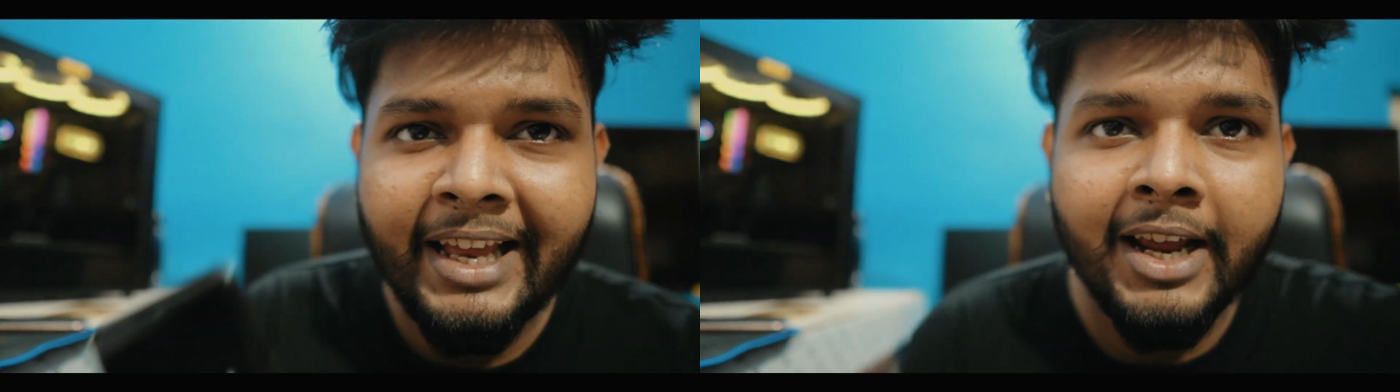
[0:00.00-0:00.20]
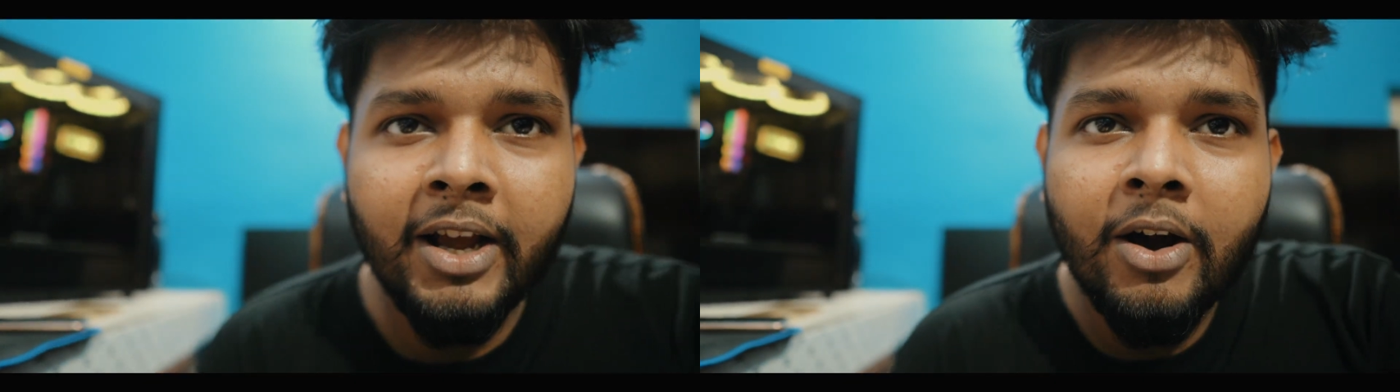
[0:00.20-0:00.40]

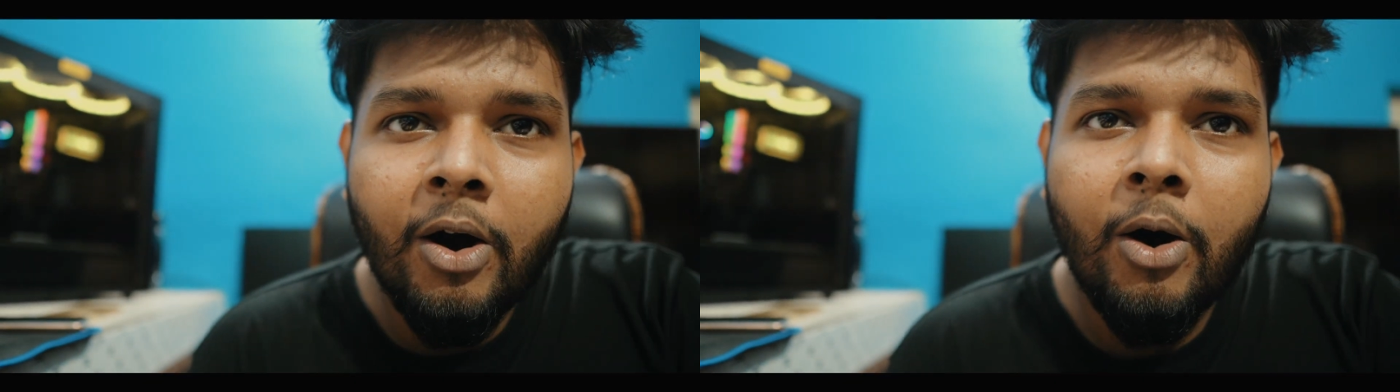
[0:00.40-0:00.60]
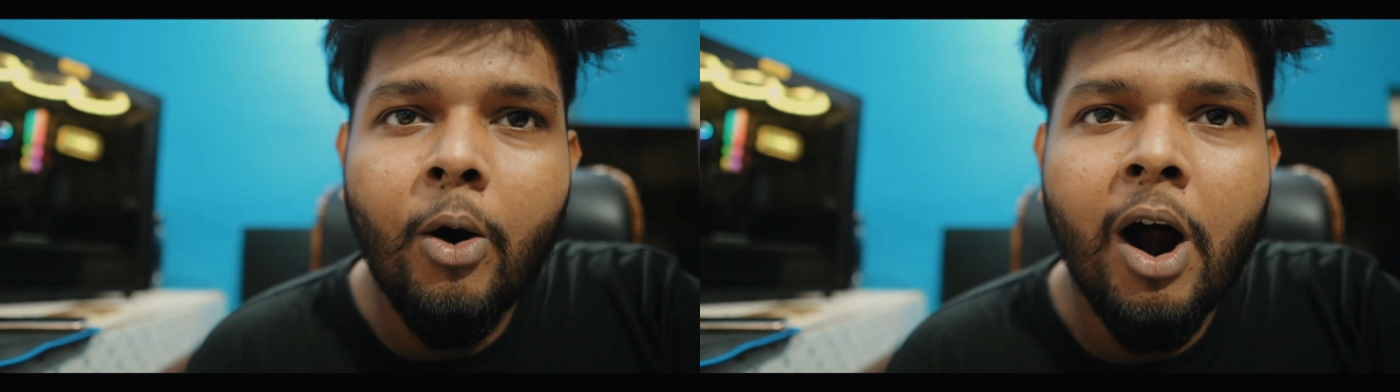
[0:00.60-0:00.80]
থ্রি
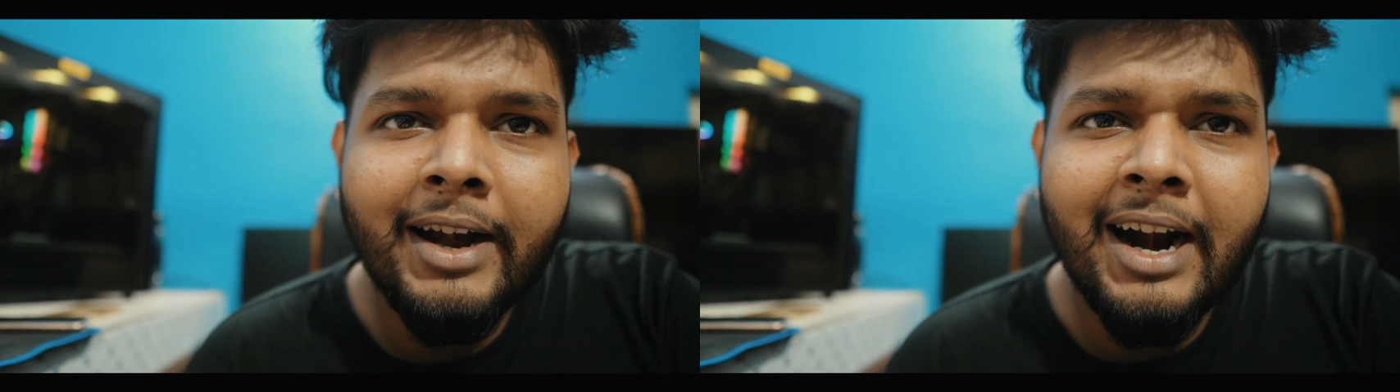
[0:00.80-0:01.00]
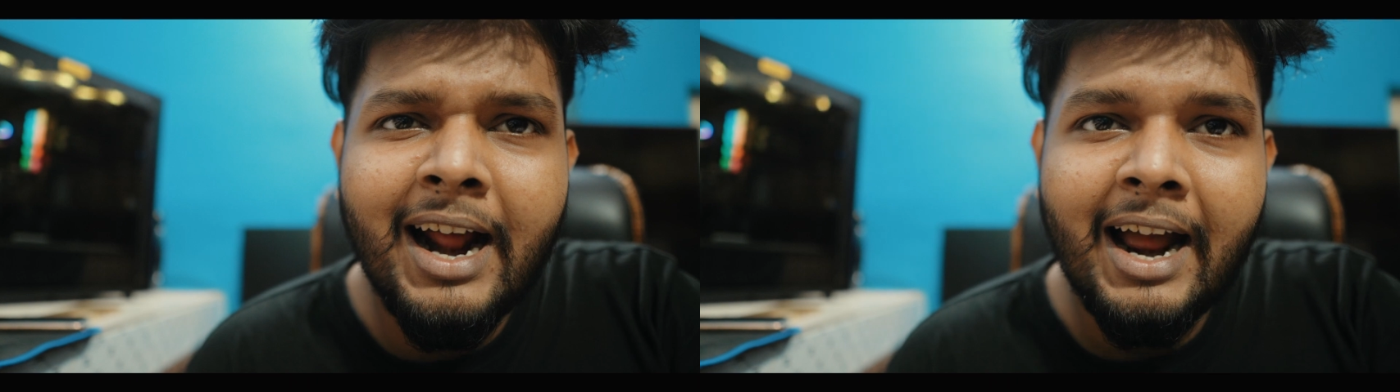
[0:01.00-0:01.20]

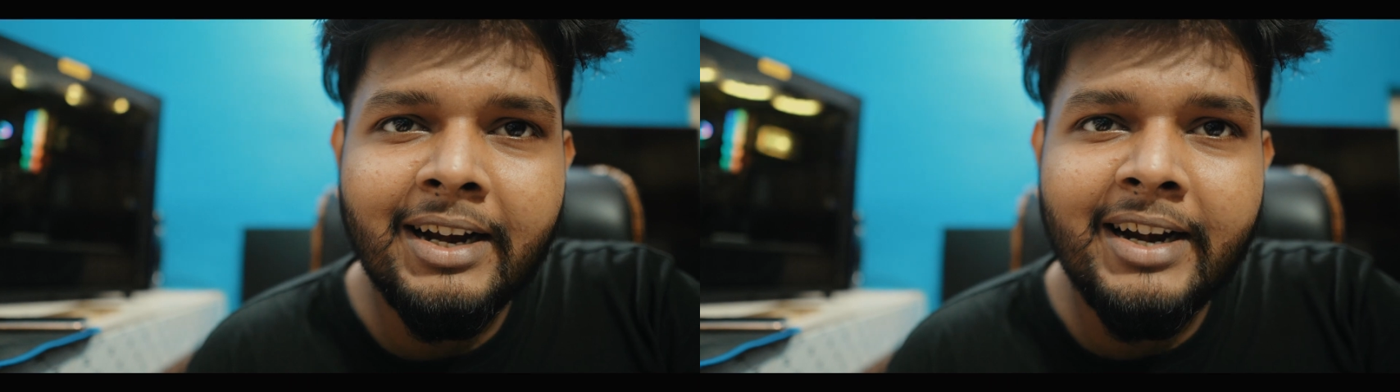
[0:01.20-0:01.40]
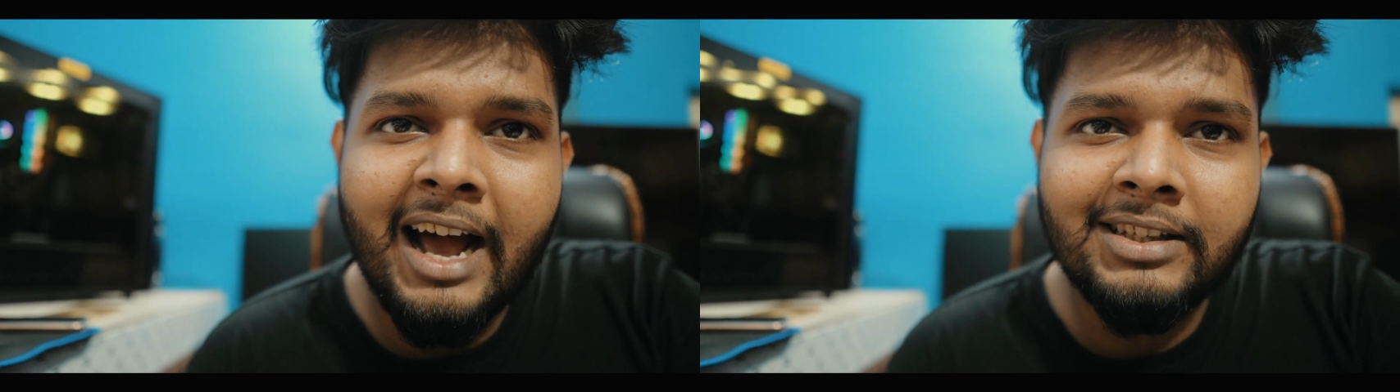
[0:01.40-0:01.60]
ওয়াটার
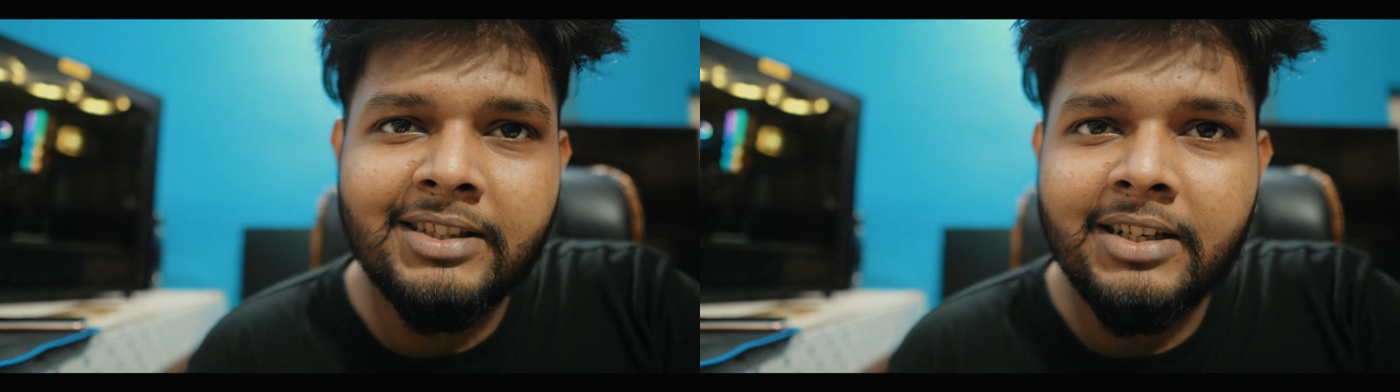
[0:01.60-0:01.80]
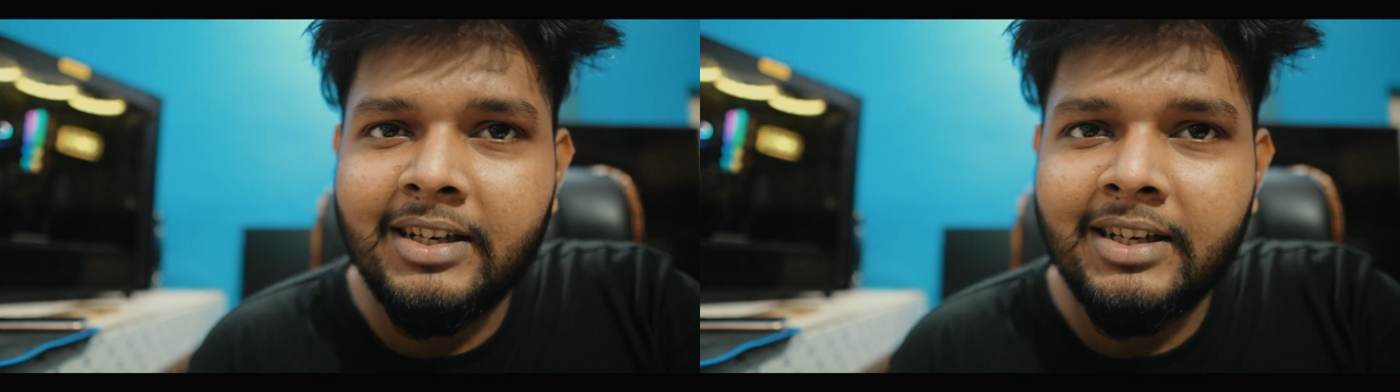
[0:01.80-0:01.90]
অ্যান্ড ডাস্ট